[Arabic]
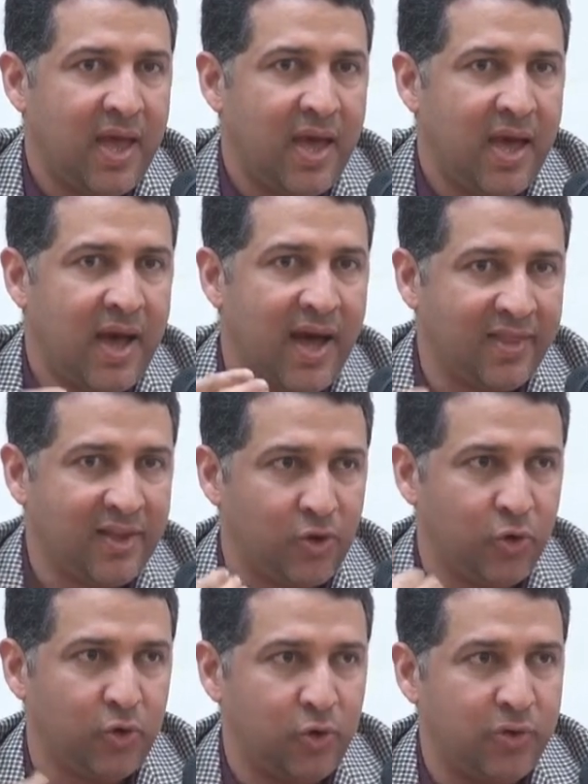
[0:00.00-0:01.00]
هذه
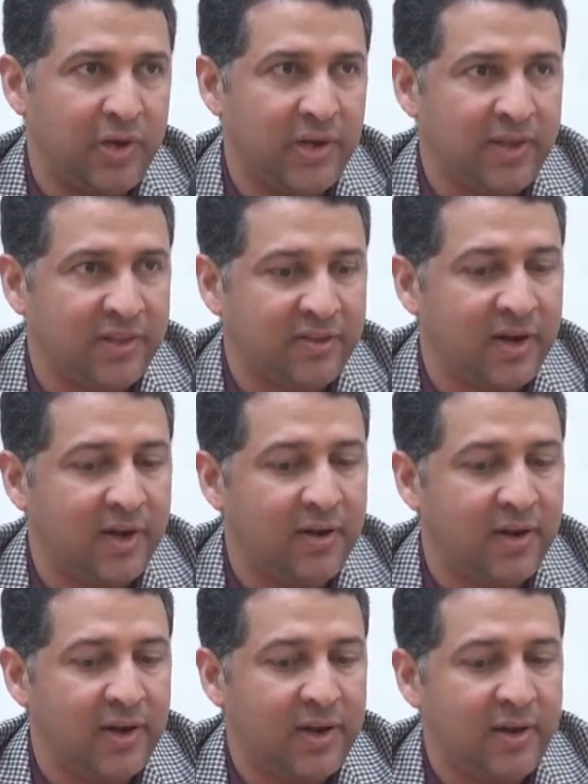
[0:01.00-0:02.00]
الحدود اللي تطرح
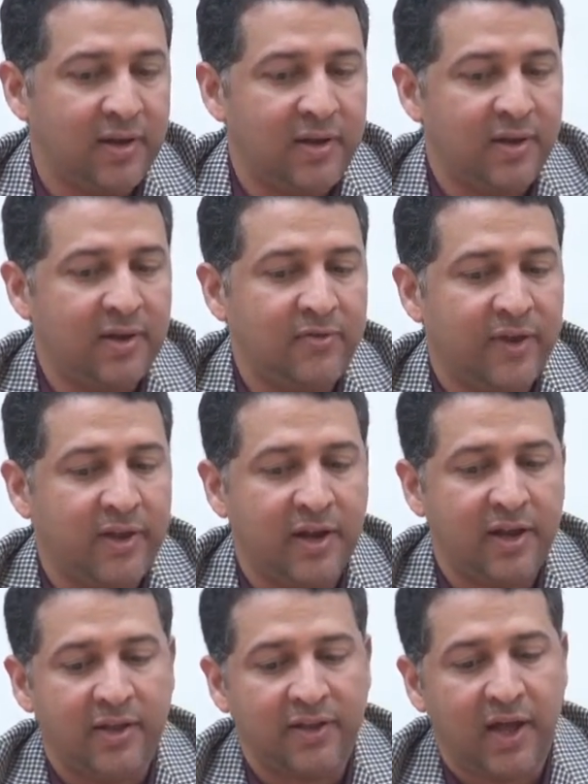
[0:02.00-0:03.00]
الفكره
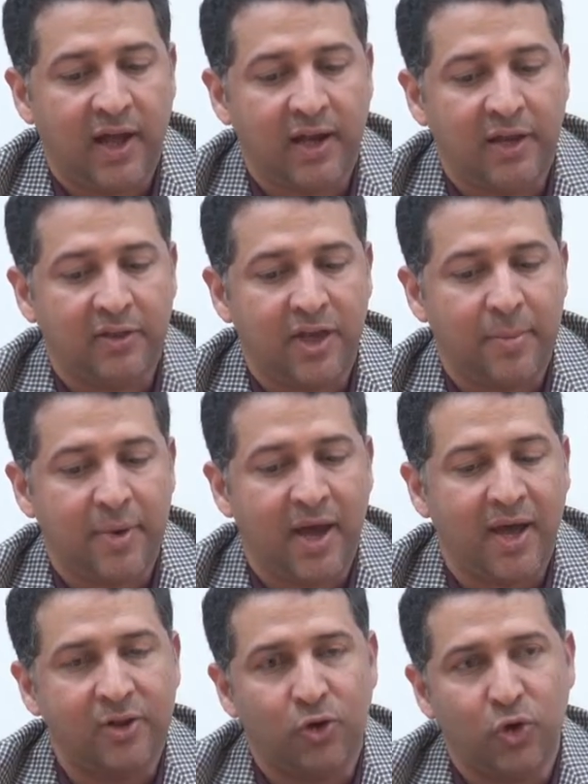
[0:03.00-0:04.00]
اللي يطرحها الكتاب ان
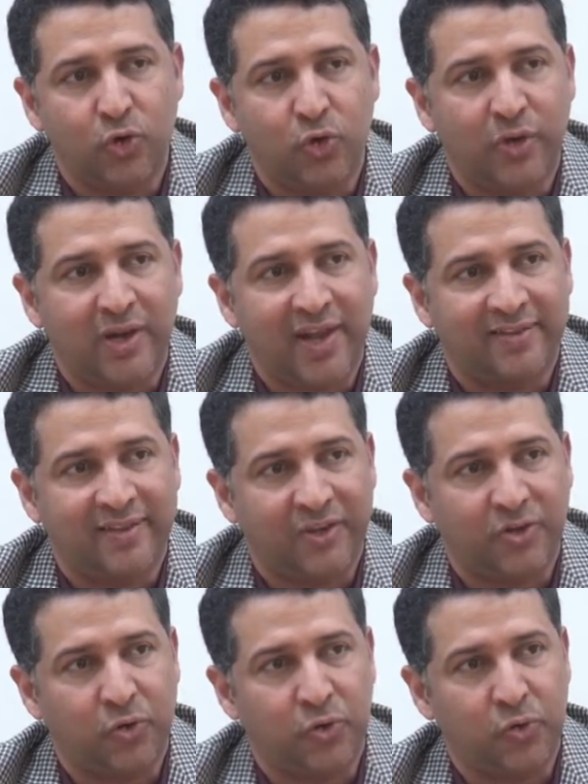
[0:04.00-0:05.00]
هذه الحدود ليست
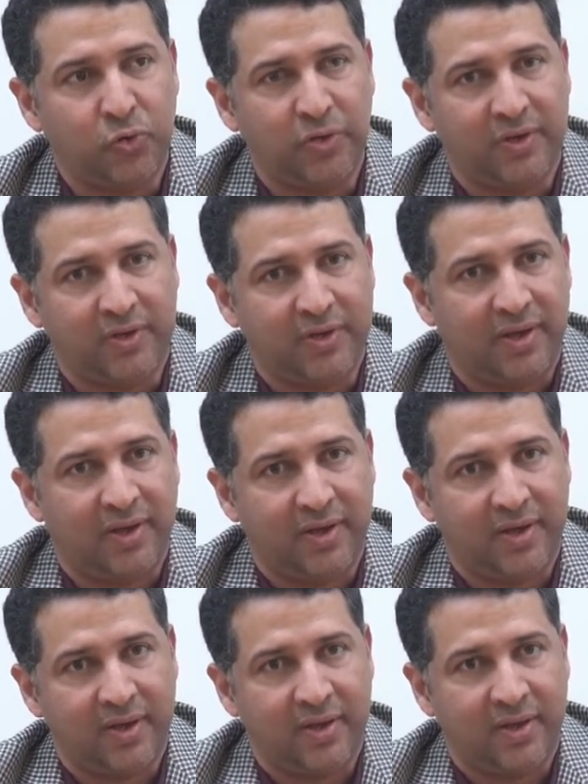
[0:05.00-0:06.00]
حدود
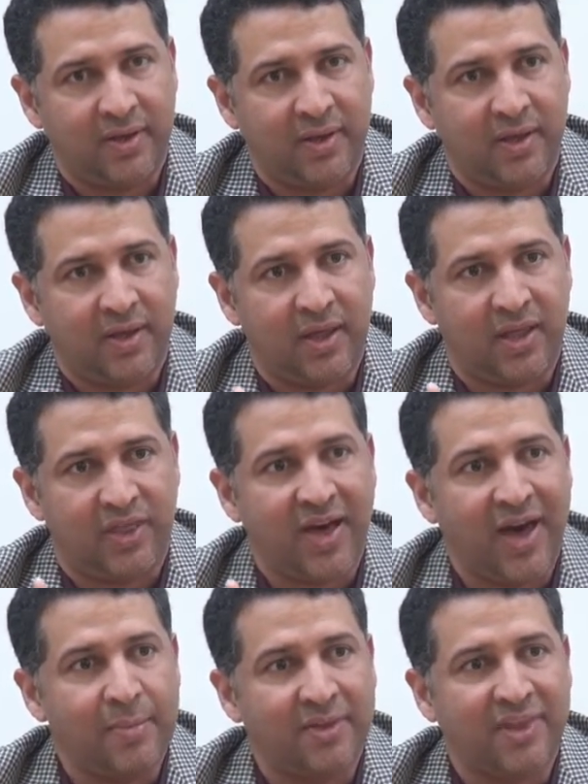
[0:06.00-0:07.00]
آه،
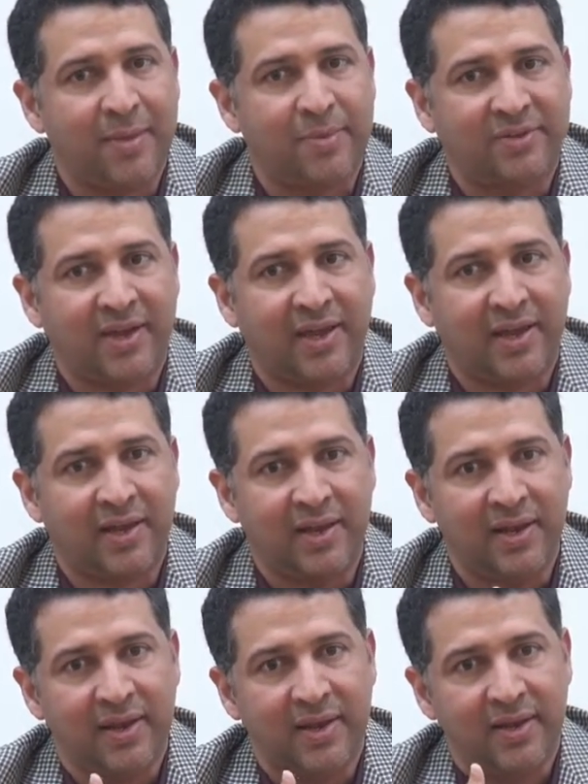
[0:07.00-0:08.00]
ثابته بشكل
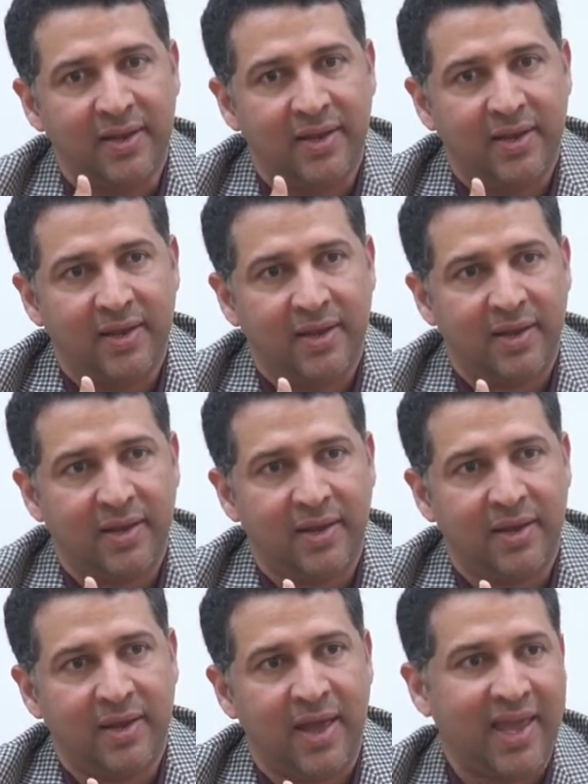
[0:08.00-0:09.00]

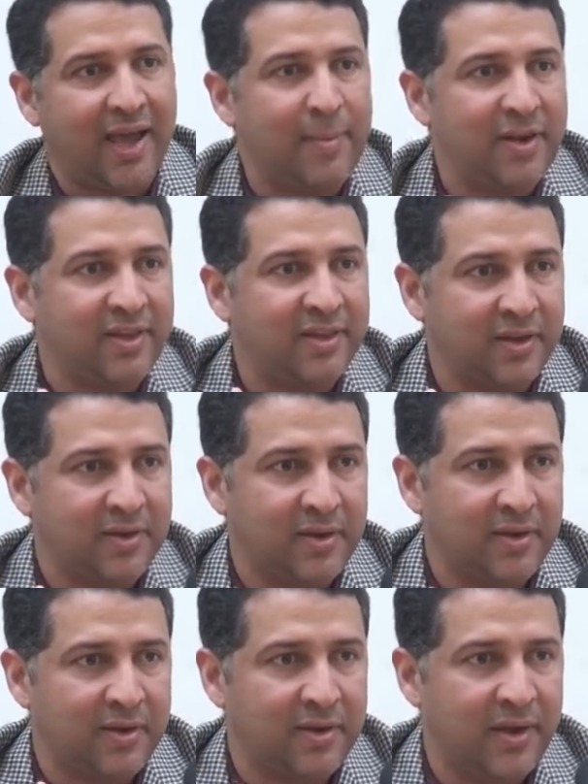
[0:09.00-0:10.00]
آه، لا يقبل
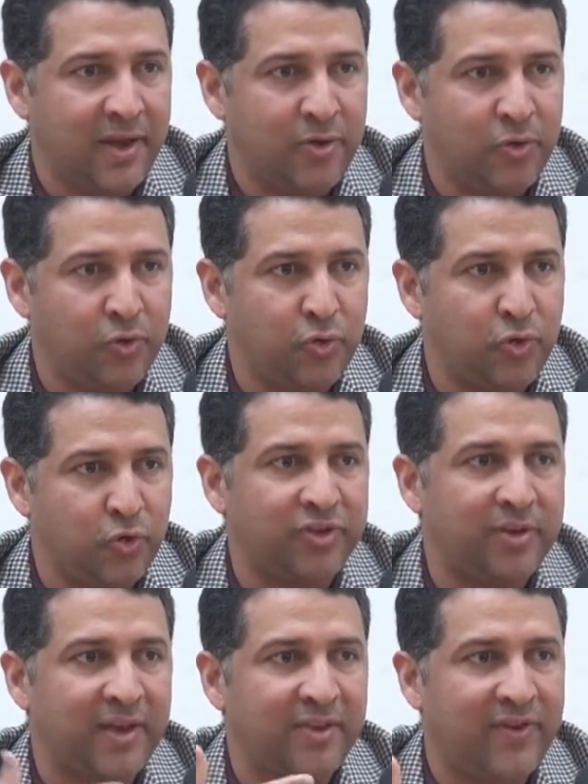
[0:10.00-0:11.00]
التغيير هي حدود
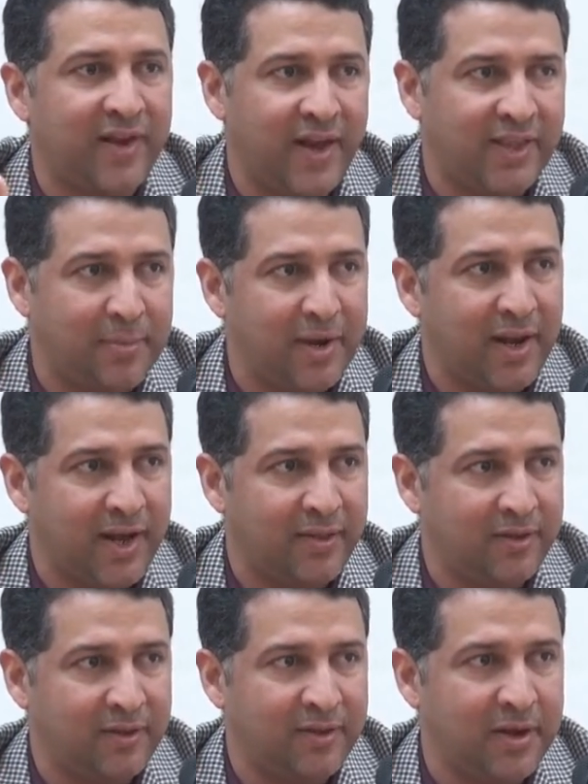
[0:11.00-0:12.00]
رسمت في لحظه من
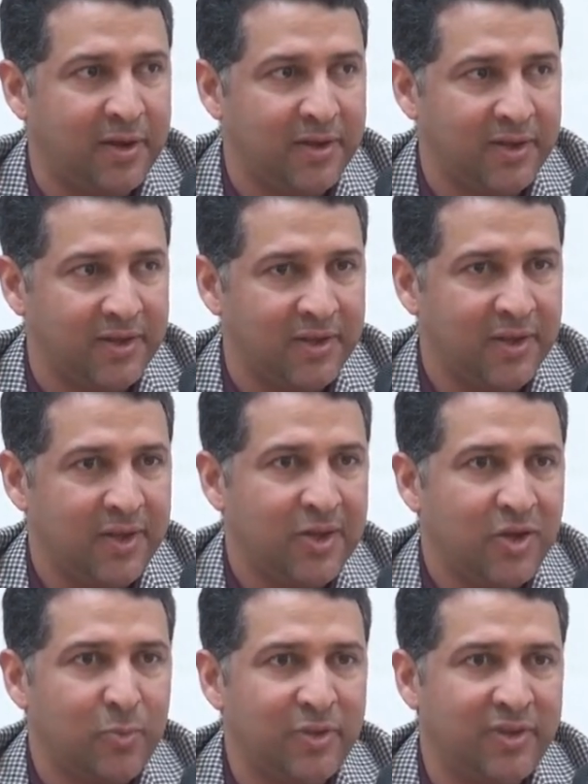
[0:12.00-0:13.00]
لحظات التاريخ
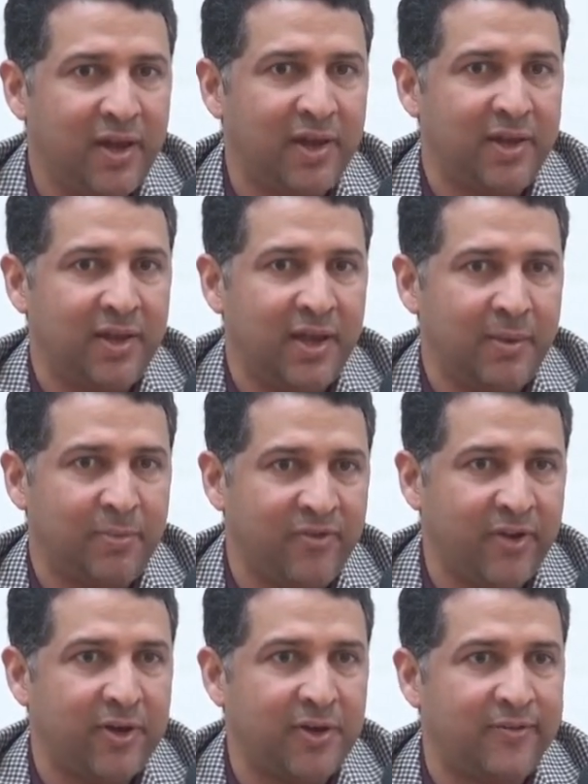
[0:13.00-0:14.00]
وبالتالي انا
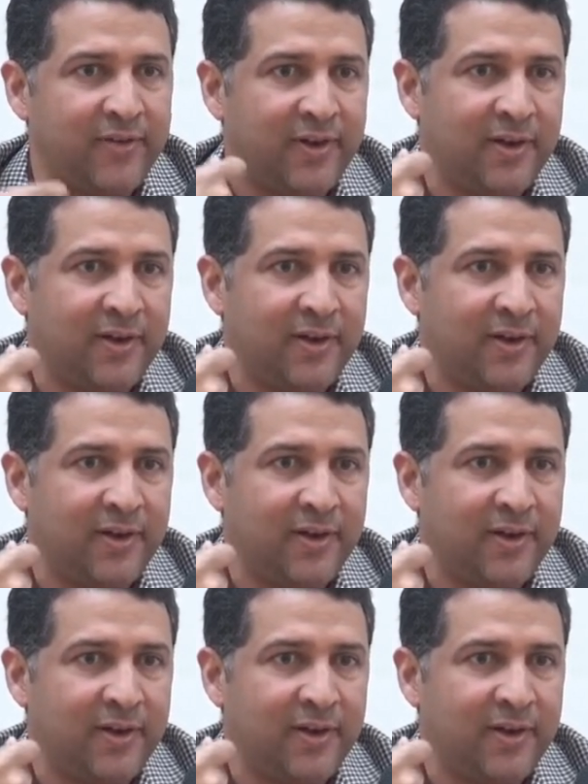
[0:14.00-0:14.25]
بفكر في